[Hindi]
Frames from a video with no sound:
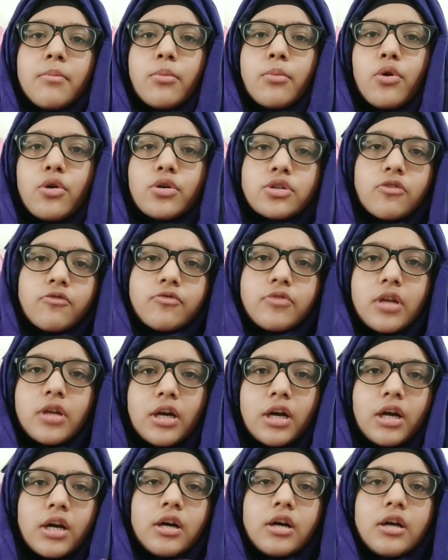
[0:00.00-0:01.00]
बिकॉज ऑफ
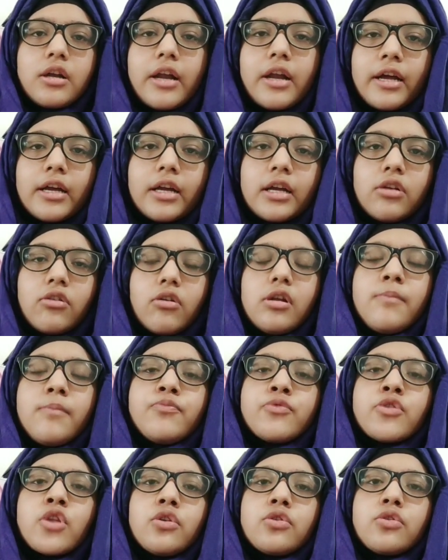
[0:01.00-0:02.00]
द रैंक एंड ऑल
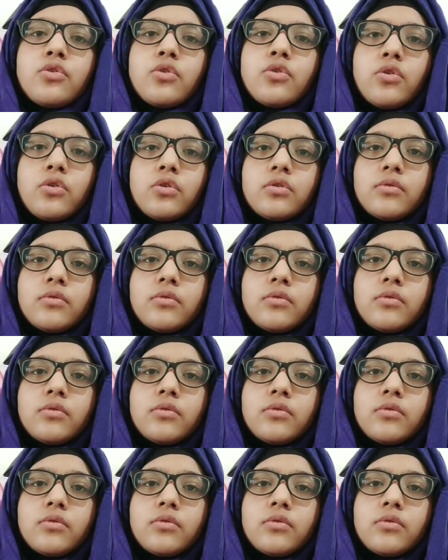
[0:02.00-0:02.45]
तो